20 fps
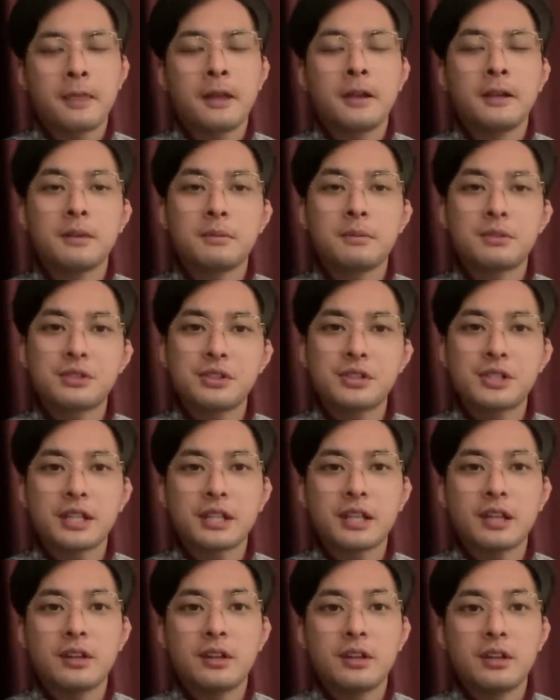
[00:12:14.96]
那么之前
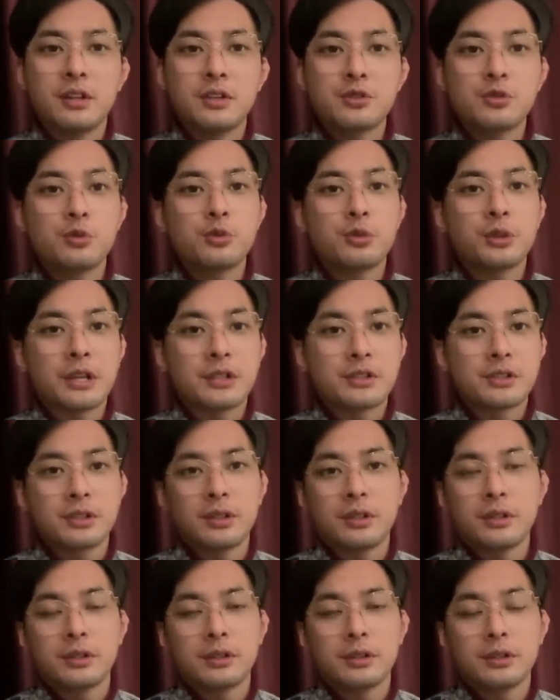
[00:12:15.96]
呢，中共也
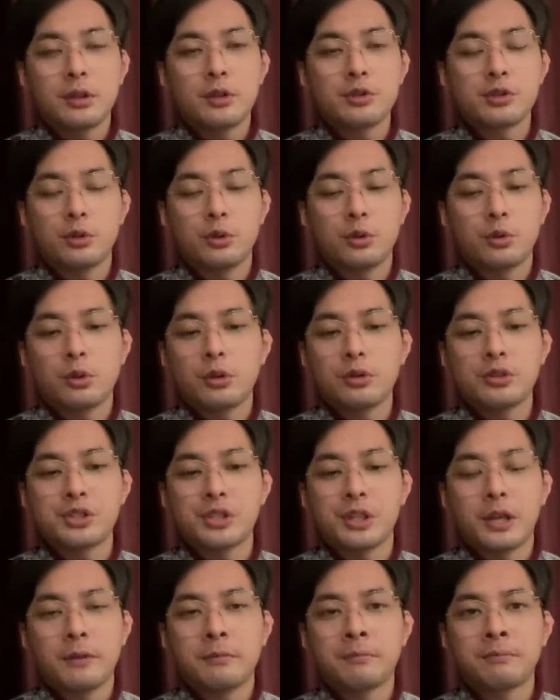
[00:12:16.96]
是要求国有
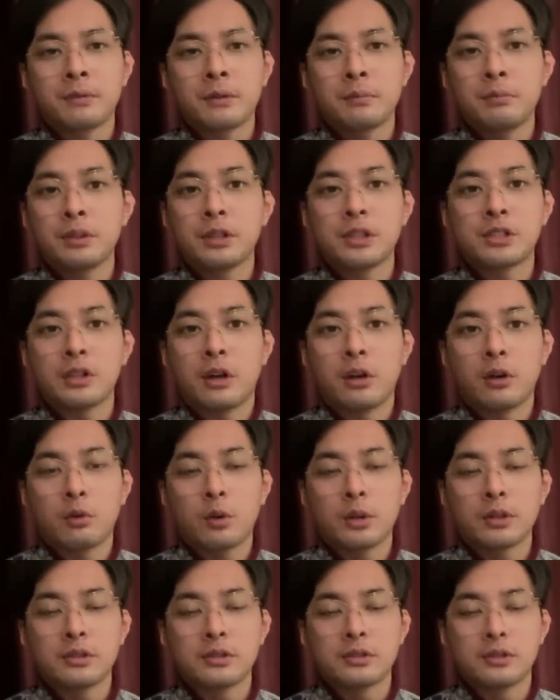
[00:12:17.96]
企业不得找
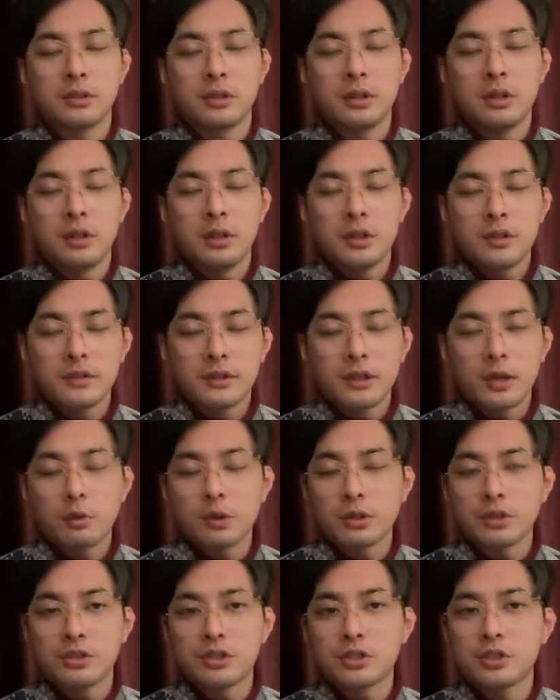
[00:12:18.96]
会计师四大会
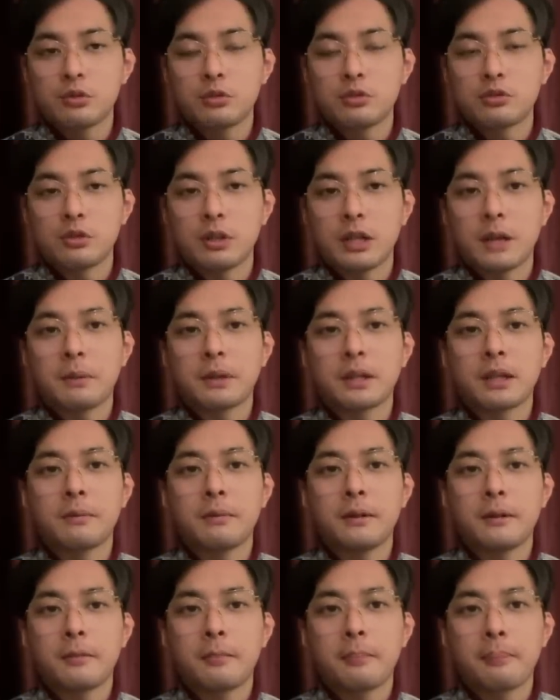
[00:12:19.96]
计师事务所来帮他
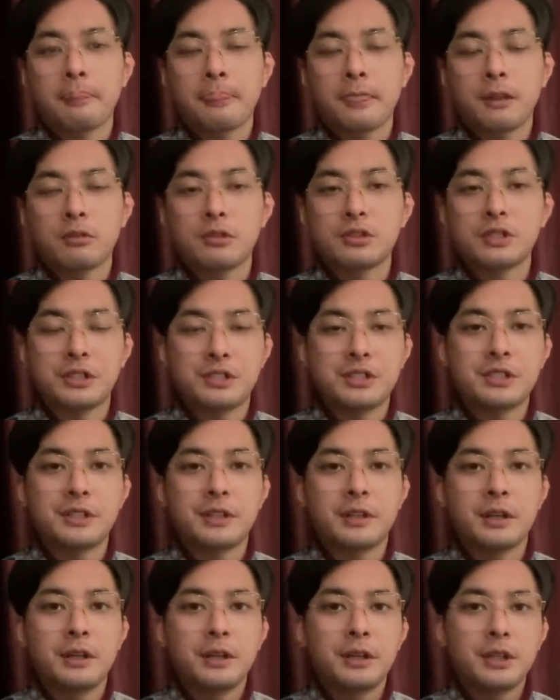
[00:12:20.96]
们做审计，
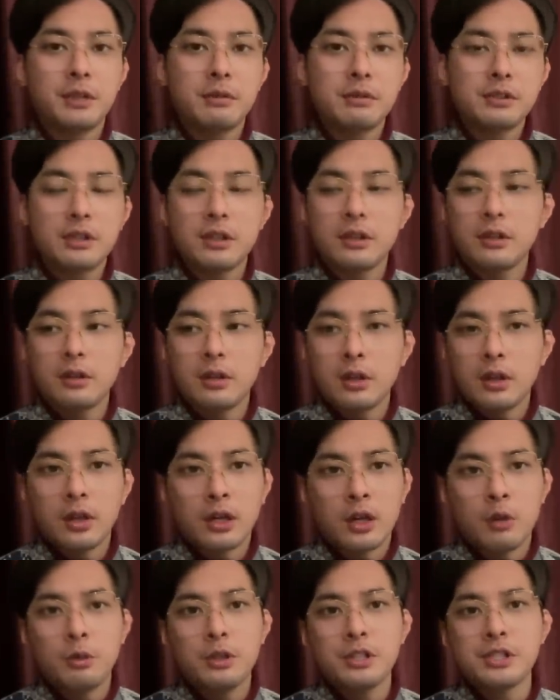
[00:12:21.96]
因为这个
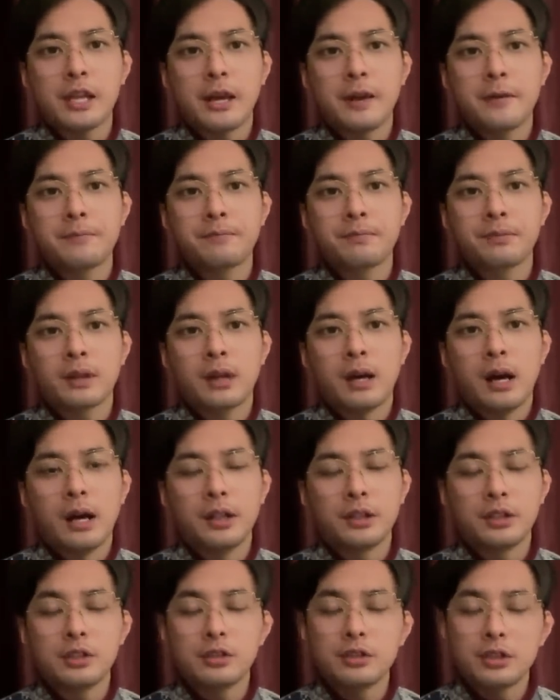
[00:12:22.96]
很危险啊！
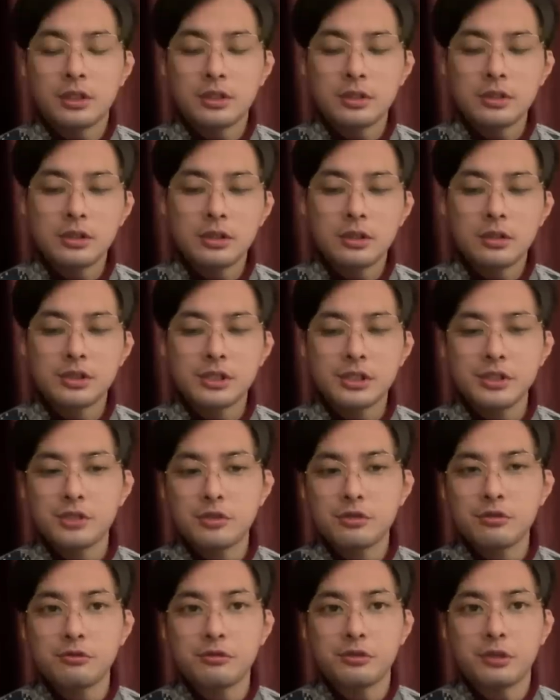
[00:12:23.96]
你的你的这个经济
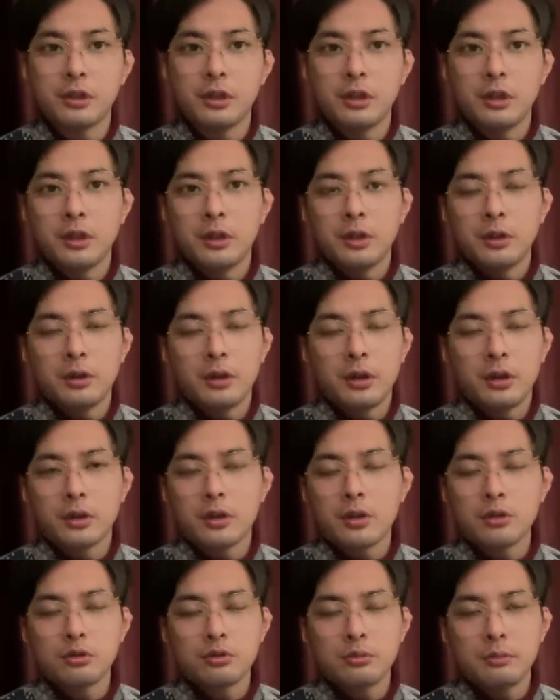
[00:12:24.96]
数据，呃，
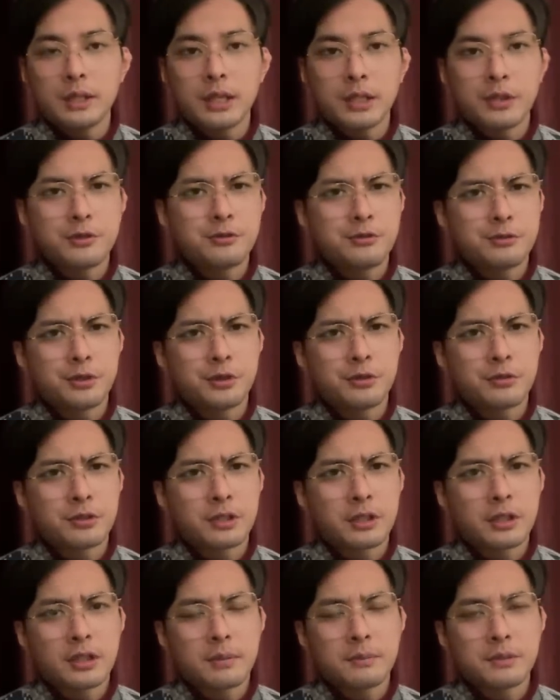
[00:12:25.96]
高度敏感的数据控制
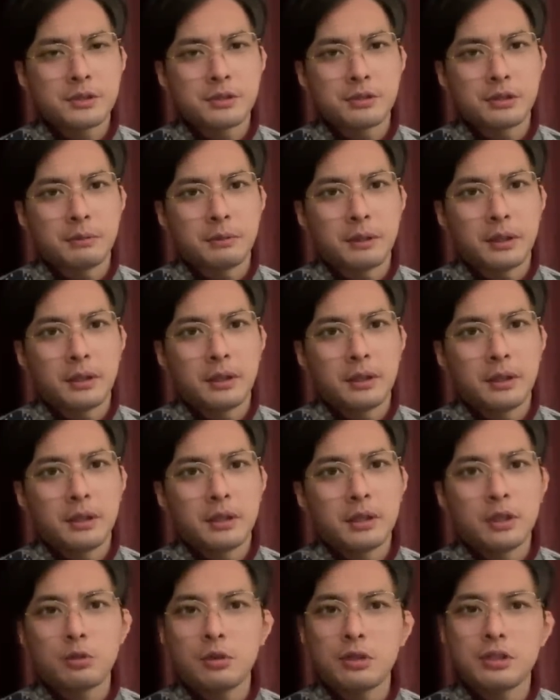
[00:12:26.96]
在他们手里面，
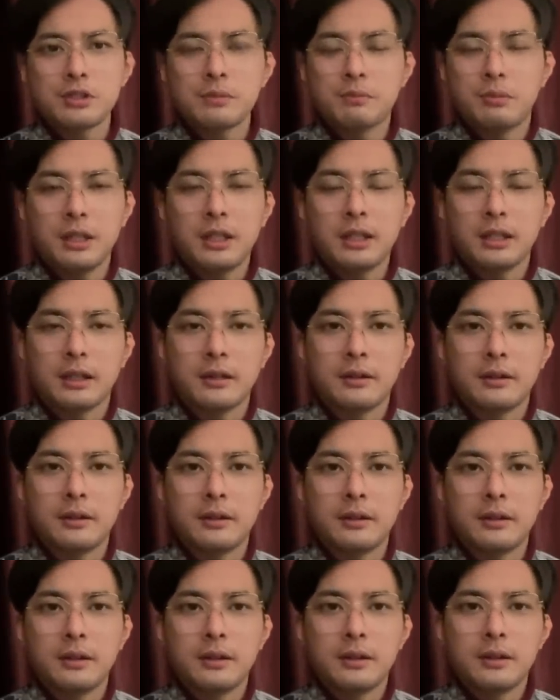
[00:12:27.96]
它对你是不利的。
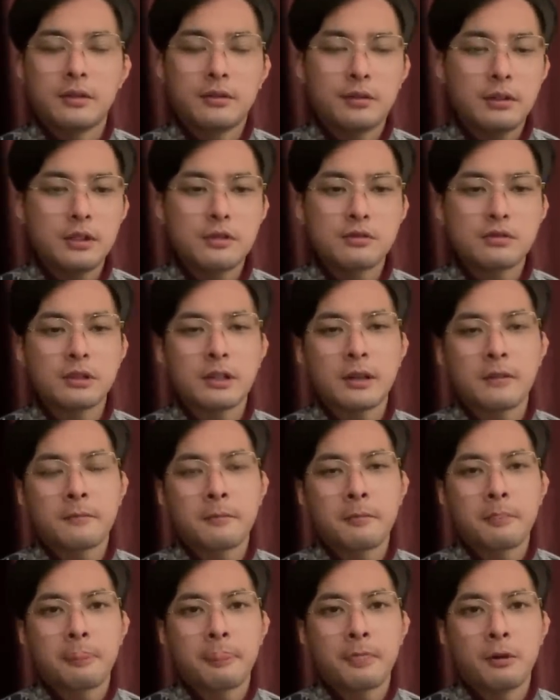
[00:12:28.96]
所以说呢，
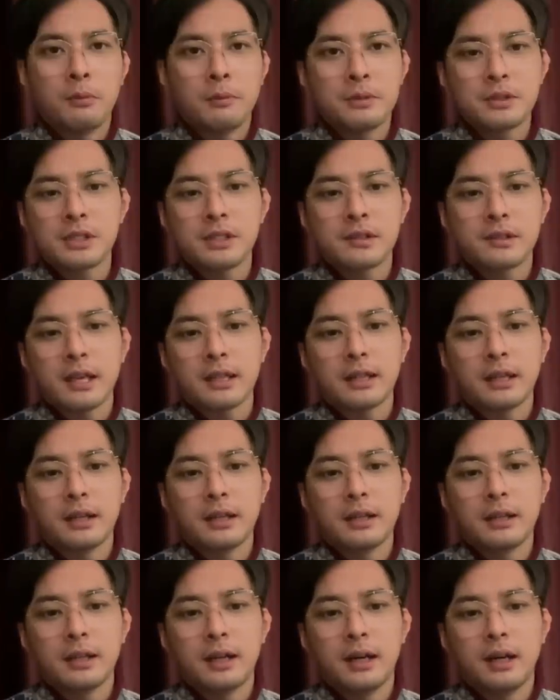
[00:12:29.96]
我们现在呢，
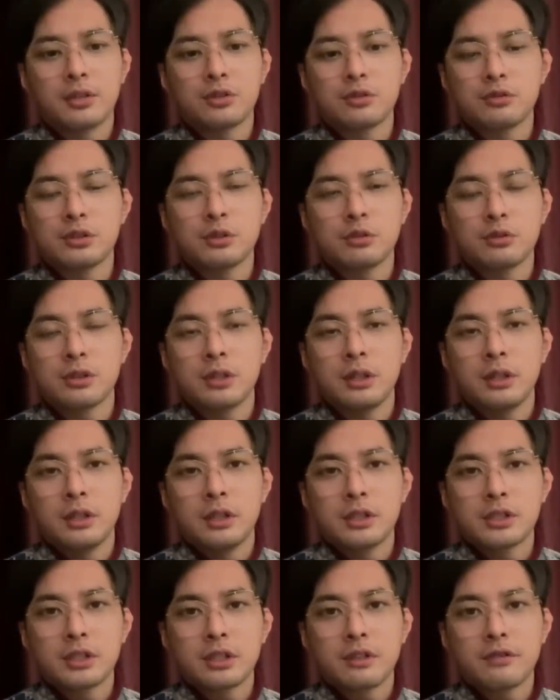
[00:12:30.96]
啊，就是用
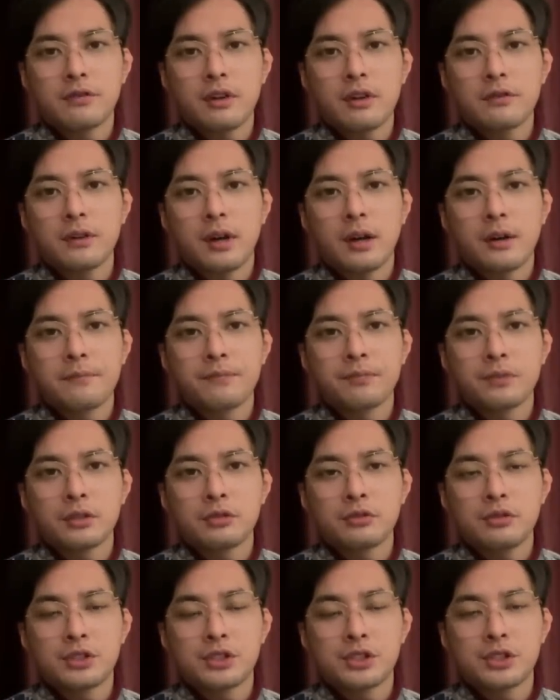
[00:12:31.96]
这样的方法
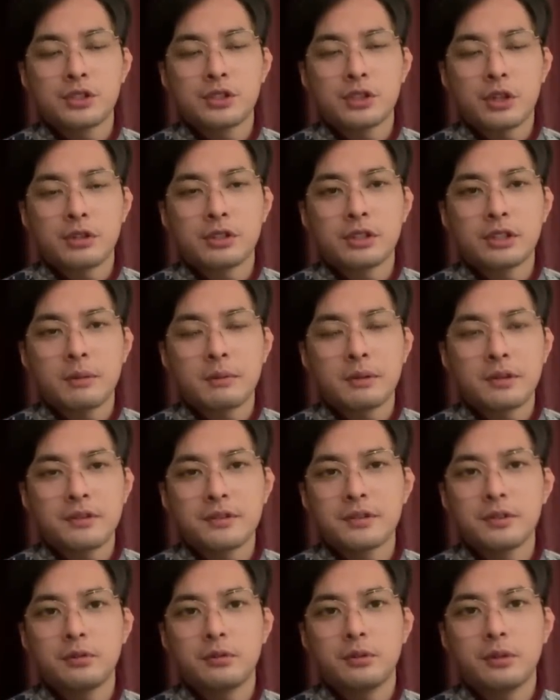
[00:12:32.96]
去矫正他们的
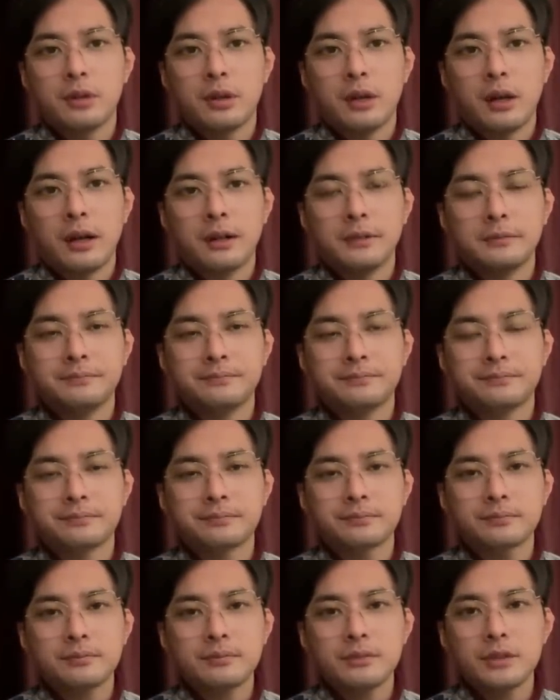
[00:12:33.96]
思路啊，
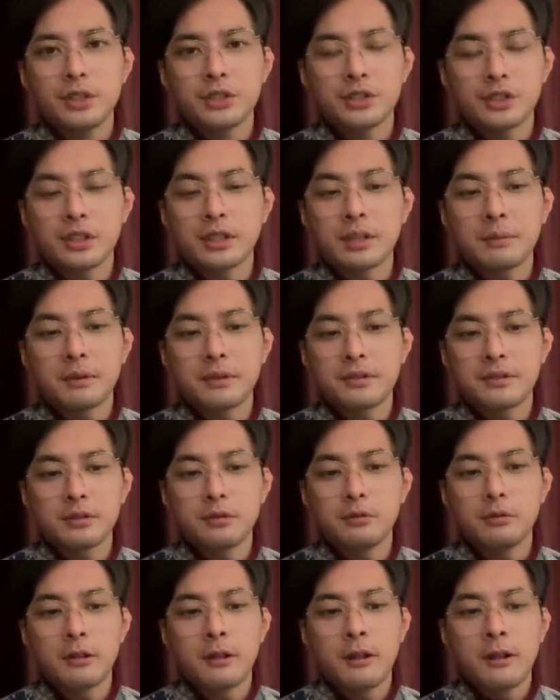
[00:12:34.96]
矫正他们的思
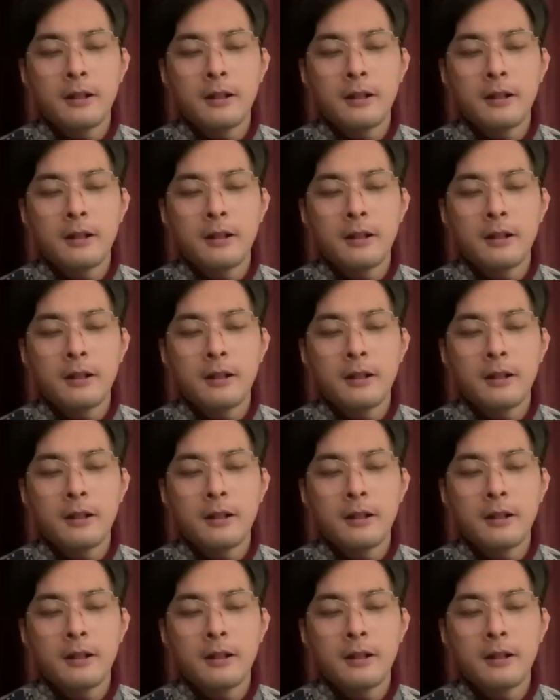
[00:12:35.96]
路。